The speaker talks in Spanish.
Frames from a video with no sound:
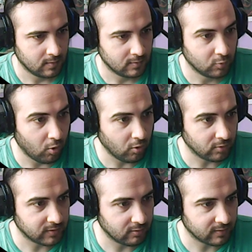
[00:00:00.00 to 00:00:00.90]

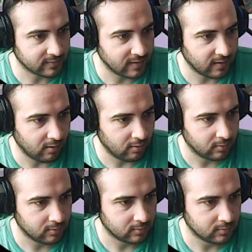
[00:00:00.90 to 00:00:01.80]
¿Todo tengo que hacerlo?
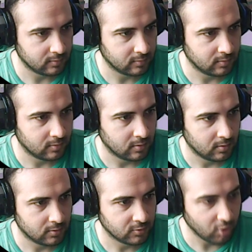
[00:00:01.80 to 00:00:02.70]

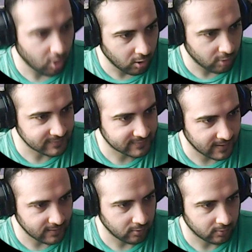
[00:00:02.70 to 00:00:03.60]
¿Todo? ¿En
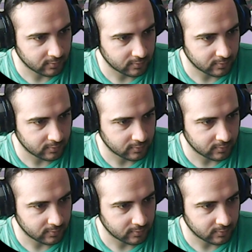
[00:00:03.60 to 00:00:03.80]
serio?